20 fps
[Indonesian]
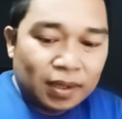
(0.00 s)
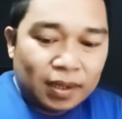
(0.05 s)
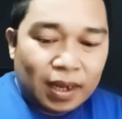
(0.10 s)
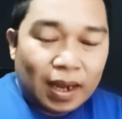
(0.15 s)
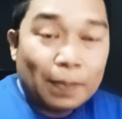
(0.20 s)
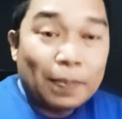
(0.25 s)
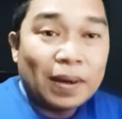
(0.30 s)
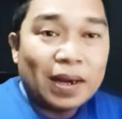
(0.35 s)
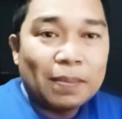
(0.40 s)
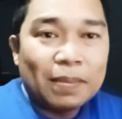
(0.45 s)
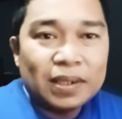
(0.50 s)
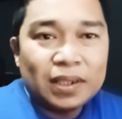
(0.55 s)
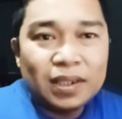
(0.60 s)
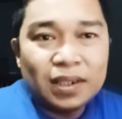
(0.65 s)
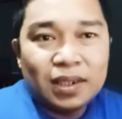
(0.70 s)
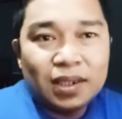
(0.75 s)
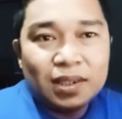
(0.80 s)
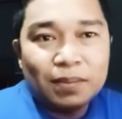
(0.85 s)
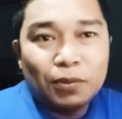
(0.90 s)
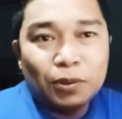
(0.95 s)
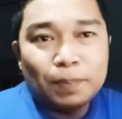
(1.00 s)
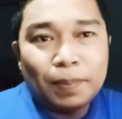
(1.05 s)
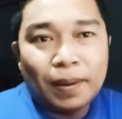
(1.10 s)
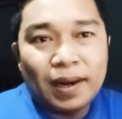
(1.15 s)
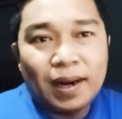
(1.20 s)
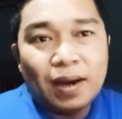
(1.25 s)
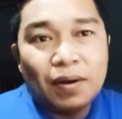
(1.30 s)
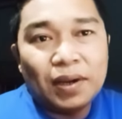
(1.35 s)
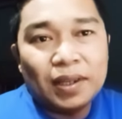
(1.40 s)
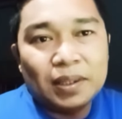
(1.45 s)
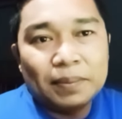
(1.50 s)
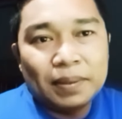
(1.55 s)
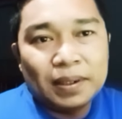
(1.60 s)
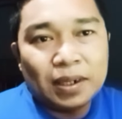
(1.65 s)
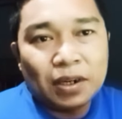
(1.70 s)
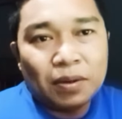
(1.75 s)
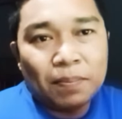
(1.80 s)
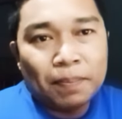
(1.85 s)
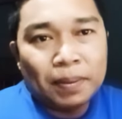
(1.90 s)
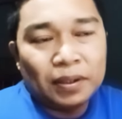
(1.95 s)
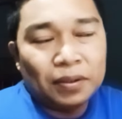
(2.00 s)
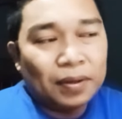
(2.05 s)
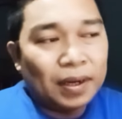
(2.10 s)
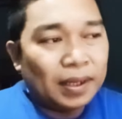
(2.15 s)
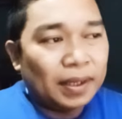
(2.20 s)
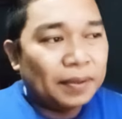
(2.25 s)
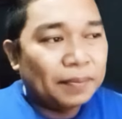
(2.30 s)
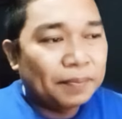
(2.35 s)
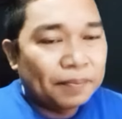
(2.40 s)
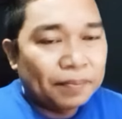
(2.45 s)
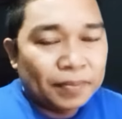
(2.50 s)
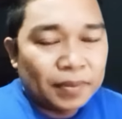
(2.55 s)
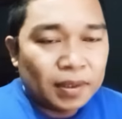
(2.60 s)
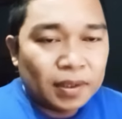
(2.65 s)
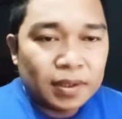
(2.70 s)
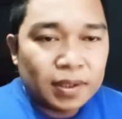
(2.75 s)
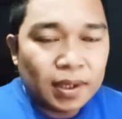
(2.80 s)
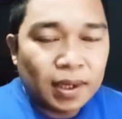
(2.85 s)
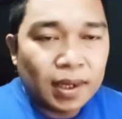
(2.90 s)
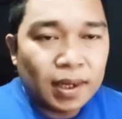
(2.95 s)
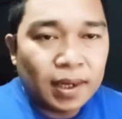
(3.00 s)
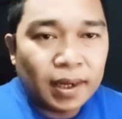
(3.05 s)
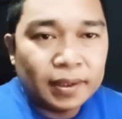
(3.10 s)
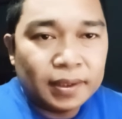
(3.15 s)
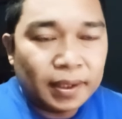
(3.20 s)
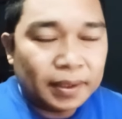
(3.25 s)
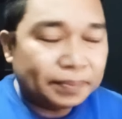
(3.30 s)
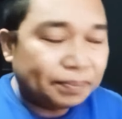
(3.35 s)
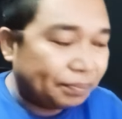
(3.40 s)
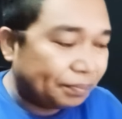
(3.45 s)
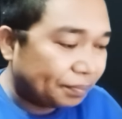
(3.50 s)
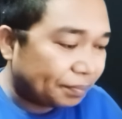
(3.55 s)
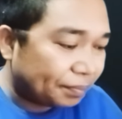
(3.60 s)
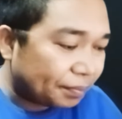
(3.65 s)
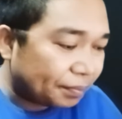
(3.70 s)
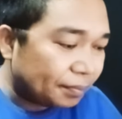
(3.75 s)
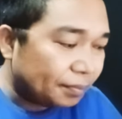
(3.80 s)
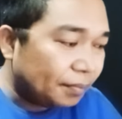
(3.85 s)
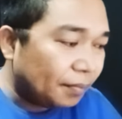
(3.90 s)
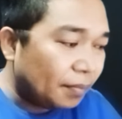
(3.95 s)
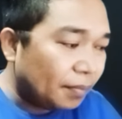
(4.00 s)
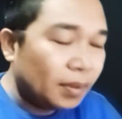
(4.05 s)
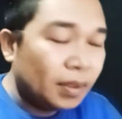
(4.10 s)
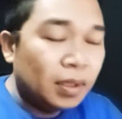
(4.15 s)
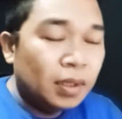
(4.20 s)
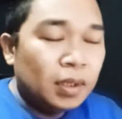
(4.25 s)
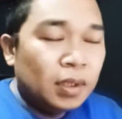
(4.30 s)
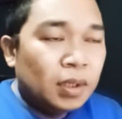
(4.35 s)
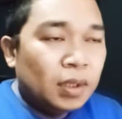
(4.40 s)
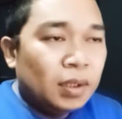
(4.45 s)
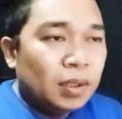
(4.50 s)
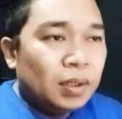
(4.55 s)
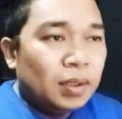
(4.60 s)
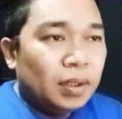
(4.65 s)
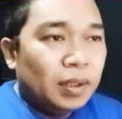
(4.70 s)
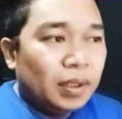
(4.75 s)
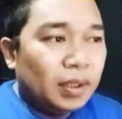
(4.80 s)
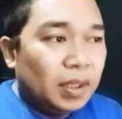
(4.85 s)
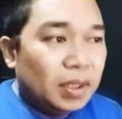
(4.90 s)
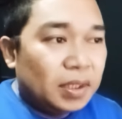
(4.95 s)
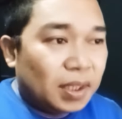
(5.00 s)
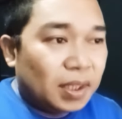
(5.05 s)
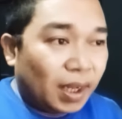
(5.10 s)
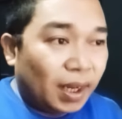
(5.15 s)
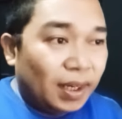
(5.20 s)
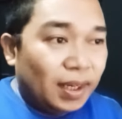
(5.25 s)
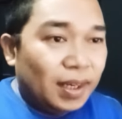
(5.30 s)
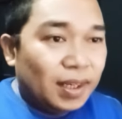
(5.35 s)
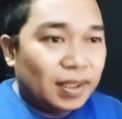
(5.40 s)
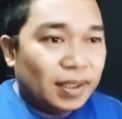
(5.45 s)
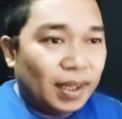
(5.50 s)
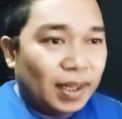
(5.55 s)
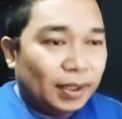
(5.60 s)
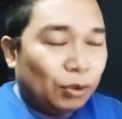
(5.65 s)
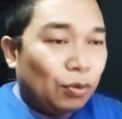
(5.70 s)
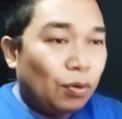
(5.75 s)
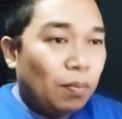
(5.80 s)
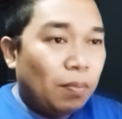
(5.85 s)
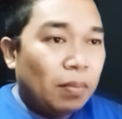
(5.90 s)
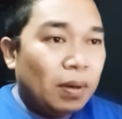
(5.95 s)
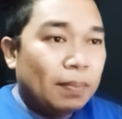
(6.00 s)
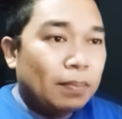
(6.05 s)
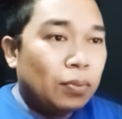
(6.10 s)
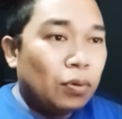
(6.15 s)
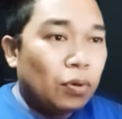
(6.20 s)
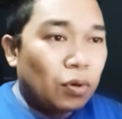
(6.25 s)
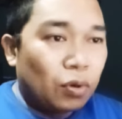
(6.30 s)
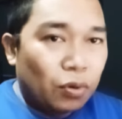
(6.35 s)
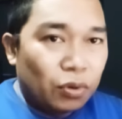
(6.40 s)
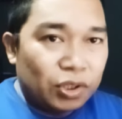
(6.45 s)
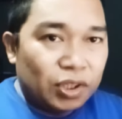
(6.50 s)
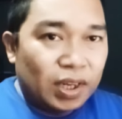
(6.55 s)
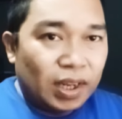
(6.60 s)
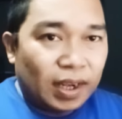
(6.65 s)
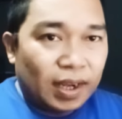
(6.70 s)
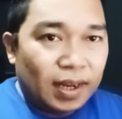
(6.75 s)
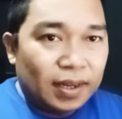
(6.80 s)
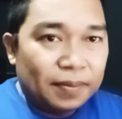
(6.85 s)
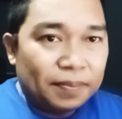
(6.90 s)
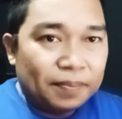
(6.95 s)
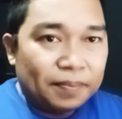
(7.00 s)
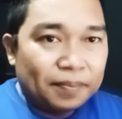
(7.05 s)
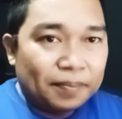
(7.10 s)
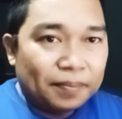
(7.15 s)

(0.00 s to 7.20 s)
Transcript: apakah masih disebut pandawa ya teman kalau empat orang ya saya nggak ngerti ya di sekelilingnya itu membungkus dengan